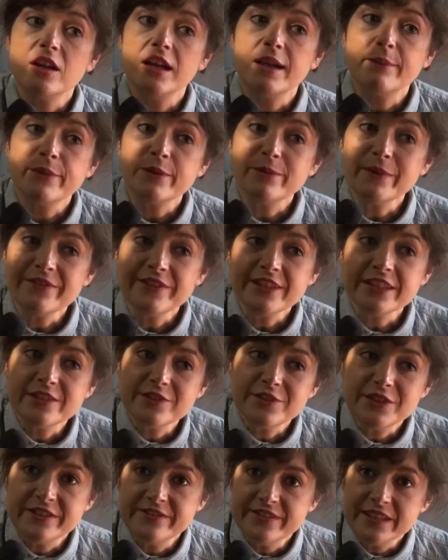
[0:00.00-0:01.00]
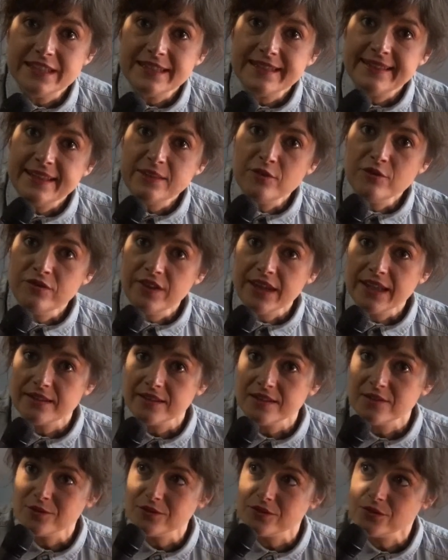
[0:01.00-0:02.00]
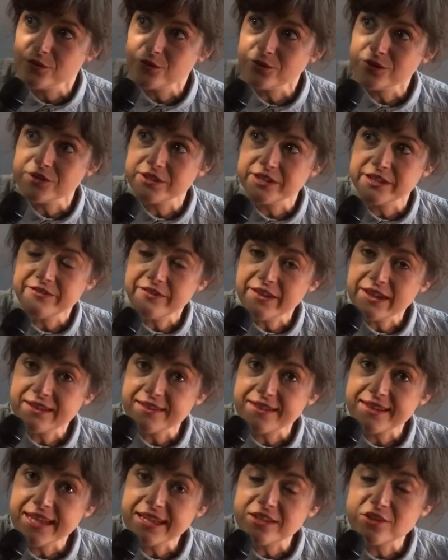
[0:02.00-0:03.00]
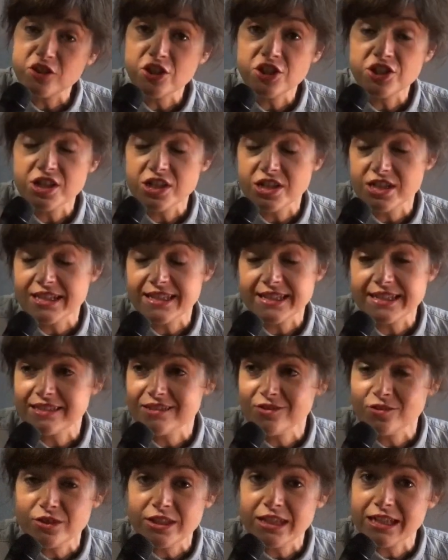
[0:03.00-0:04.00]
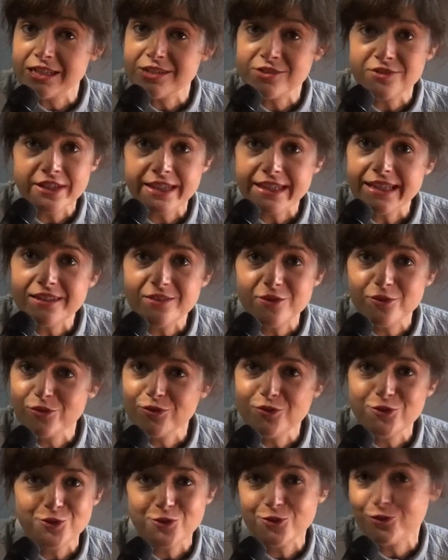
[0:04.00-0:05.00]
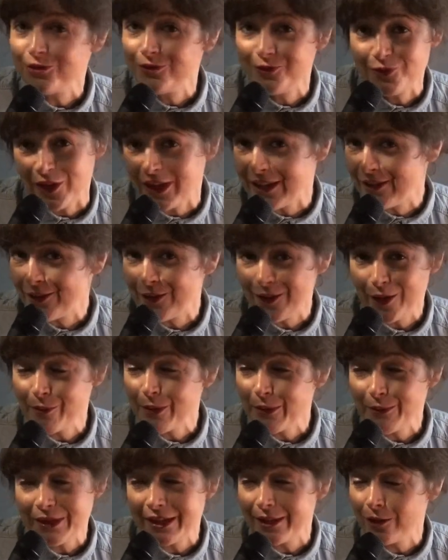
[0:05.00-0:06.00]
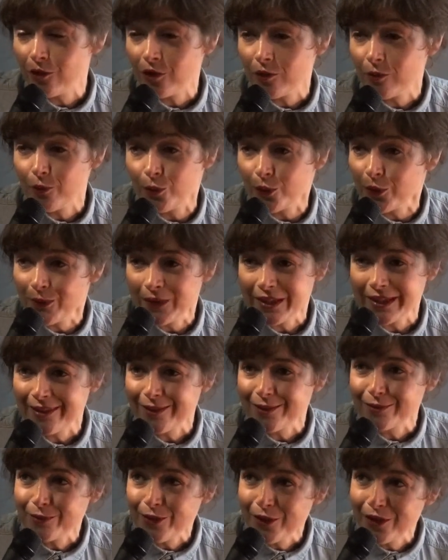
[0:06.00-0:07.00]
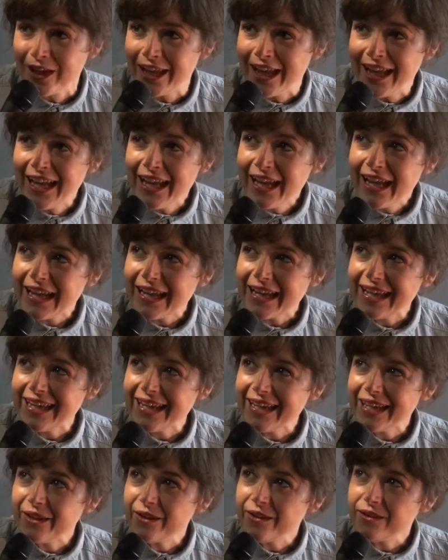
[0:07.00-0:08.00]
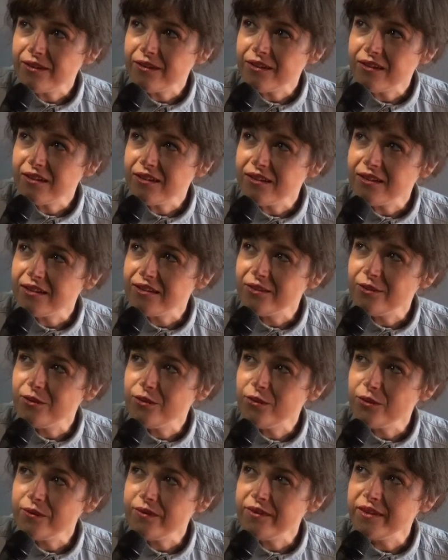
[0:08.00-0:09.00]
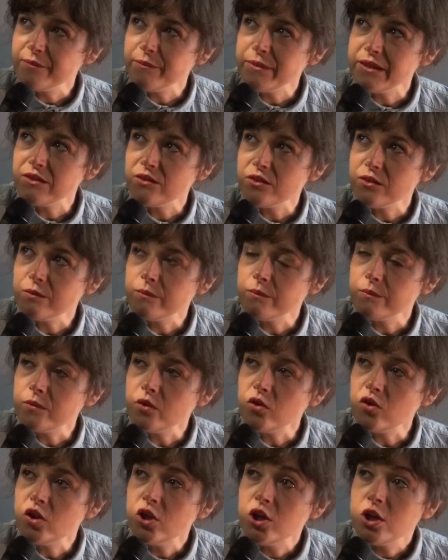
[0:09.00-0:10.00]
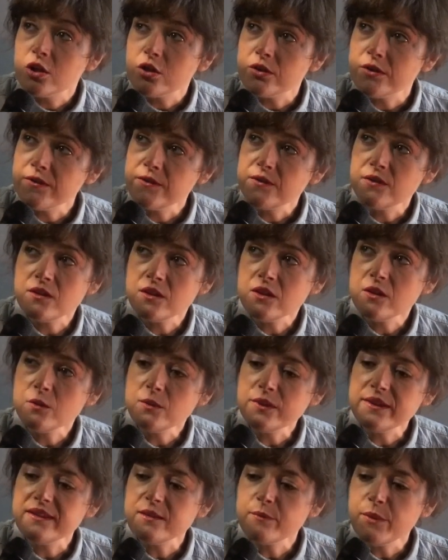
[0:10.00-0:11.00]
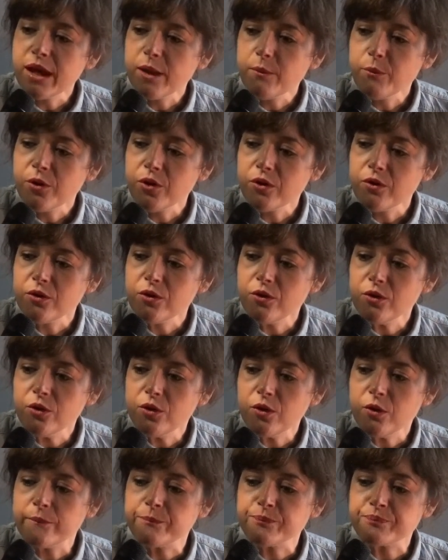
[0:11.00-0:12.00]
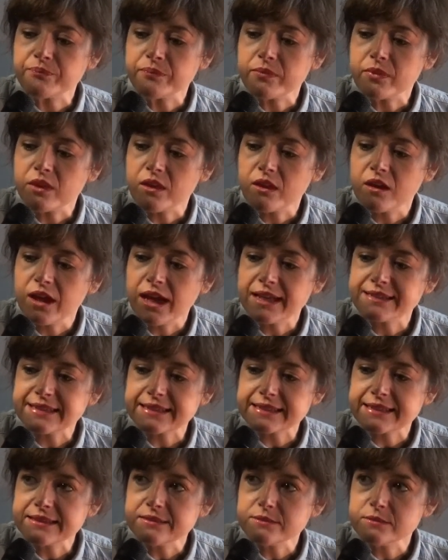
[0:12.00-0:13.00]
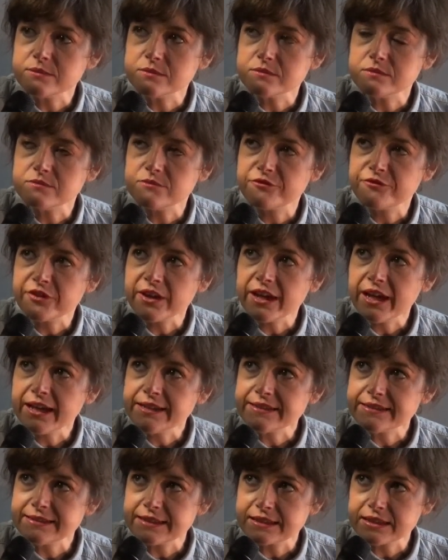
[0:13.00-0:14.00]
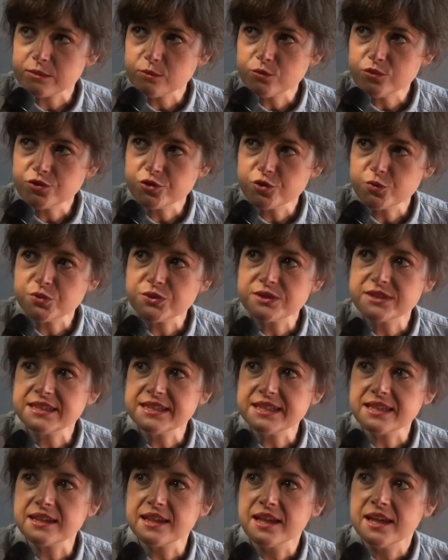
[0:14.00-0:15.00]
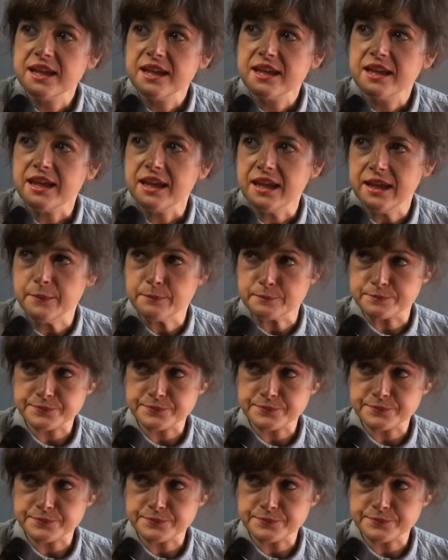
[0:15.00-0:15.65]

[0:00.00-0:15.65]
la première fois que j'ai fait une scène ouverte et donc du coup que j'ai fait un sketch, déjà j'étais très étonnée que les gens rient. Donc du coup, voilà, ça c'est la première premier étonnement. Et euh, deuxième étonnement, euh, c'est oui, c'est par rapport euh, à certaines phrases et certains mots que je peux dire et